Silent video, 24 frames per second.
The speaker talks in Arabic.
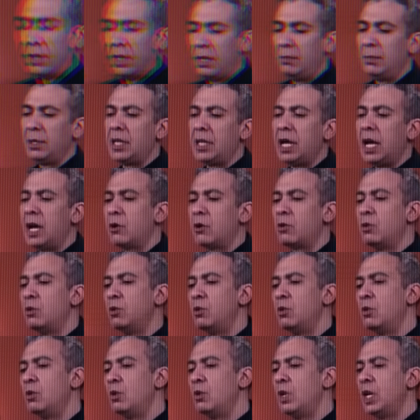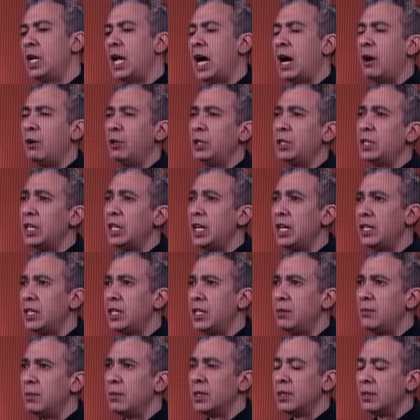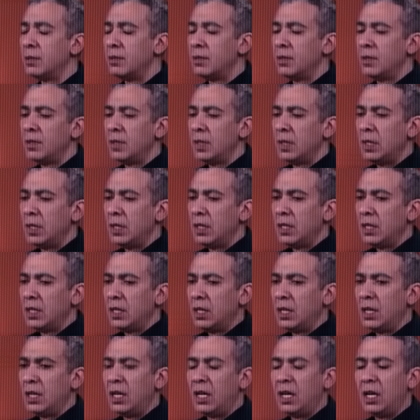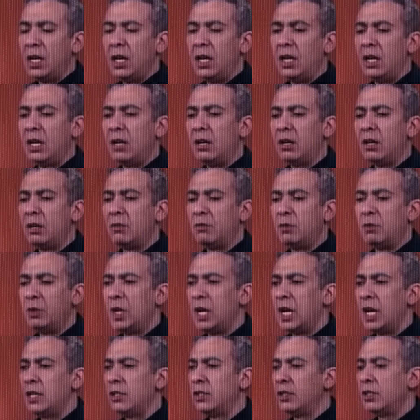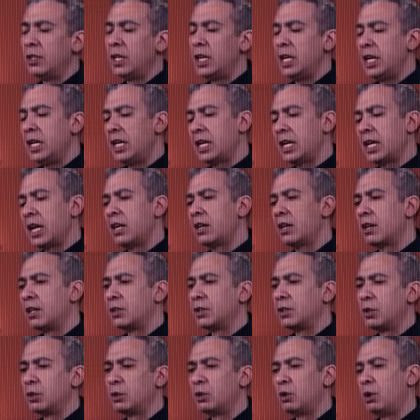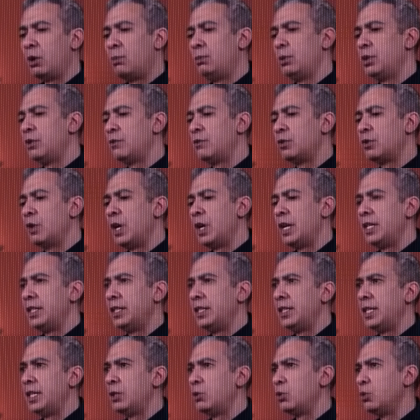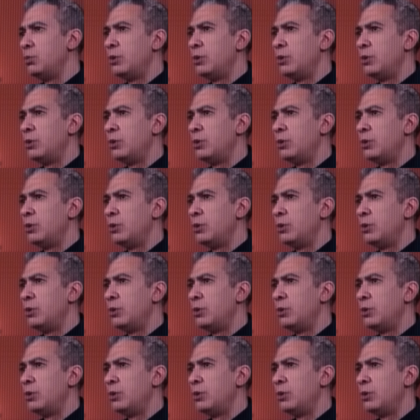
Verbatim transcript: الدليل بتاعي كل الحواديت القديمه آه فلان صحي كل كسرة خبز في شوية زيت